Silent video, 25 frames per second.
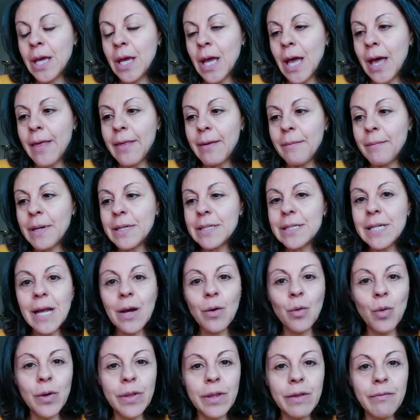además
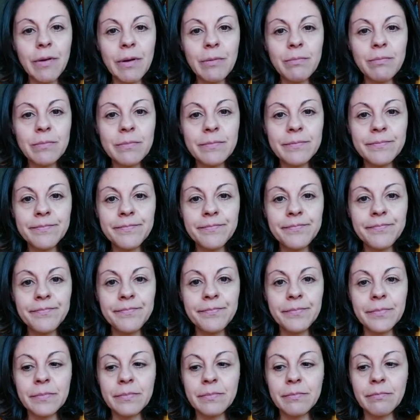la
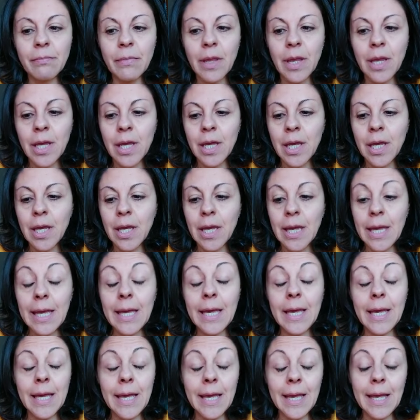cultivan
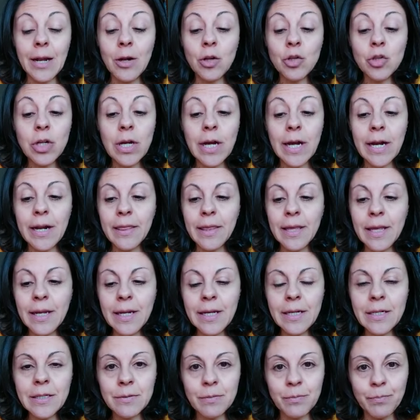eh, en los
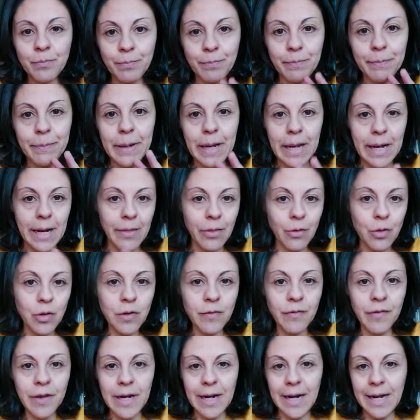jardines para
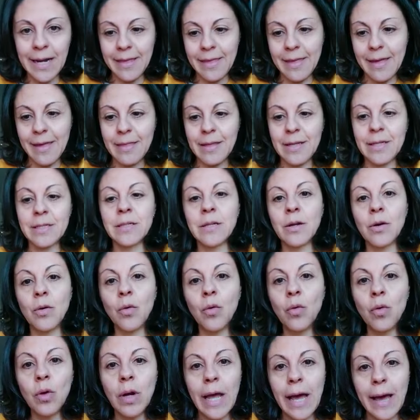dos finalidades.
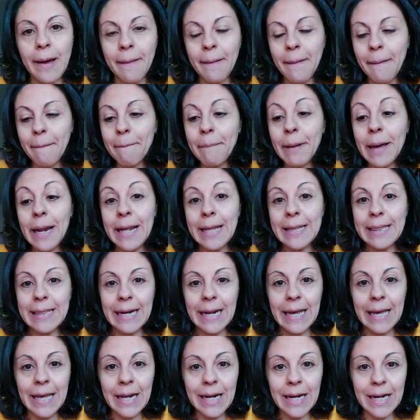Una, para
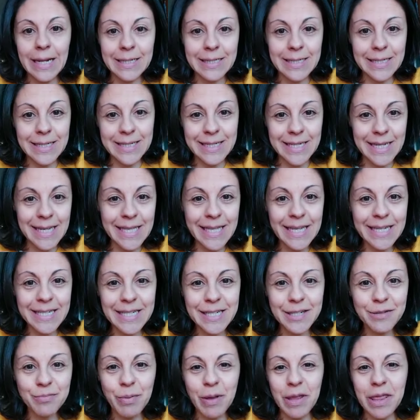atraer las
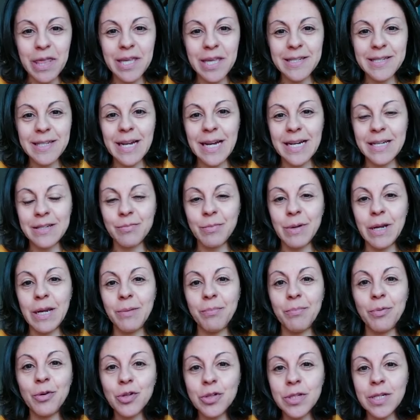distintas especies de las
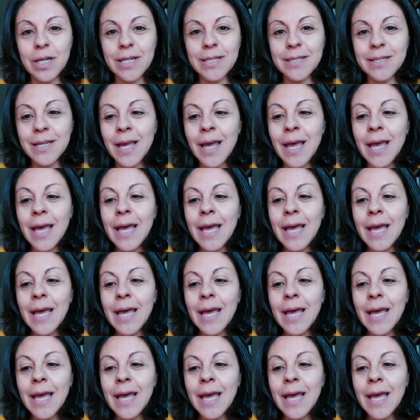mariposas